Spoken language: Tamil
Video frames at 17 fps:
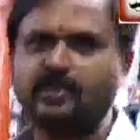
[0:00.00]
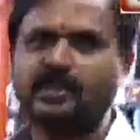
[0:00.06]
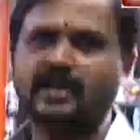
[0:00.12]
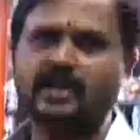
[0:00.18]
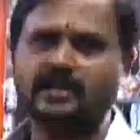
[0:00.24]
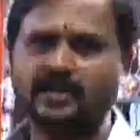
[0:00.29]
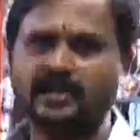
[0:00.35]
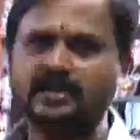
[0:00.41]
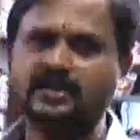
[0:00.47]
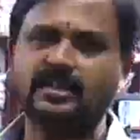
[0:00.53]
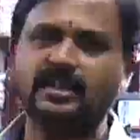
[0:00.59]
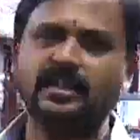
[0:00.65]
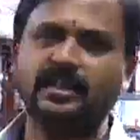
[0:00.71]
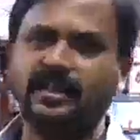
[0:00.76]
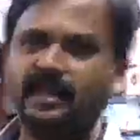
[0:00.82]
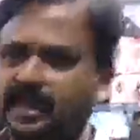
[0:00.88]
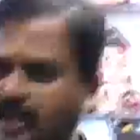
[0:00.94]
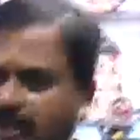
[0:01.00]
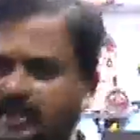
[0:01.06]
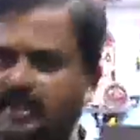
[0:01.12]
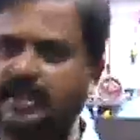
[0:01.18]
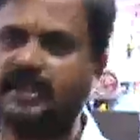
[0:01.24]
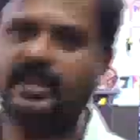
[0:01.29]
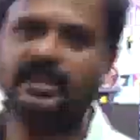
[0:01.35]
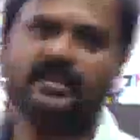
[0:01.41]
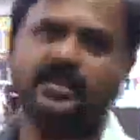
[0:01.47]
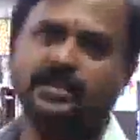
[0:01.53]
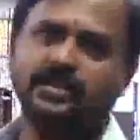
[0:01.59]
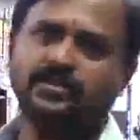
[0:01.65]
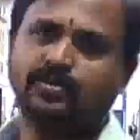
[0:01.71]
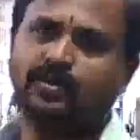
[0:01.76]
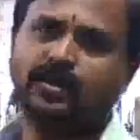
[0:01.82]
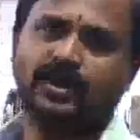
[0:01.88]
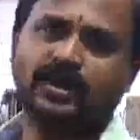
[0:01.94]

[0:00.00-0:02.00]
யூஸ் பண்ணிக்கலாம் தனித்தனி கீ அந்த கீ இதுக்கு யூஸ்